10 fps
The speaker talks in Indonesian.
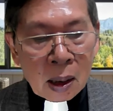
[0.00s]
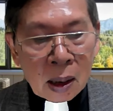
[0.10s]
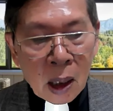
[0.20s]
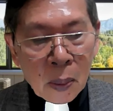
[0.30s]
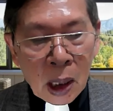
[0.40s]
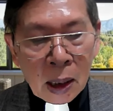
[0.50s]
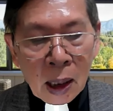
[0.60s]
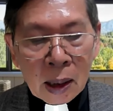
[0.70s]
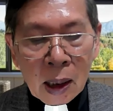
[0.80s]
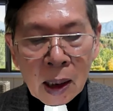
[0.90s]
Tambahan
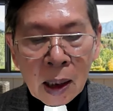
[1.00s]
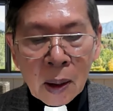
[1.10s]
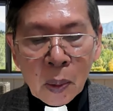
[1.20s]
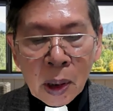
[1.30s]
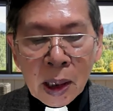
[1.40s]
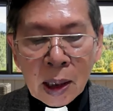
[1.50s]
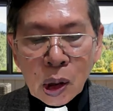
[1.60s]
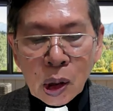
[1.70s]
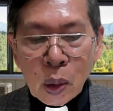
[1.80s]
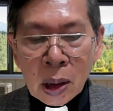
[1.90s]
lagi, mereka
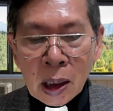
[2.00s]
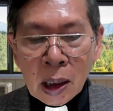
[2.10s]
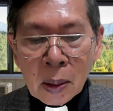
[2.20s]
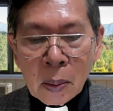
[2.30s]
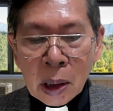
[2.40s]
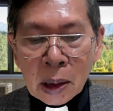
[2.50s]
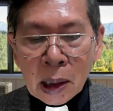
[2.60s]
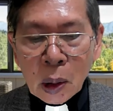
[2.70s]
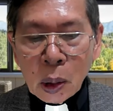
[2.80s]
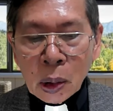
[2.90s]
semua
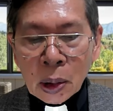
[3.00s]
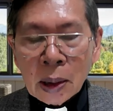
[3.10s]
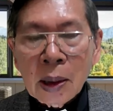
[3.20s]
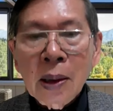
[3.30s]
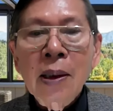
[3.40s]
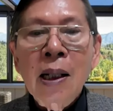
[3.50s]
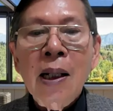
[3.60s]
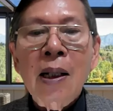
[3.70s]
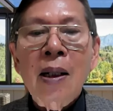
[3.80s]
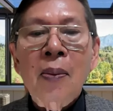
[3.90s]
bertekun
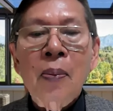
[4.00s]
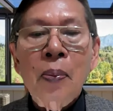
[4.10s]
dalam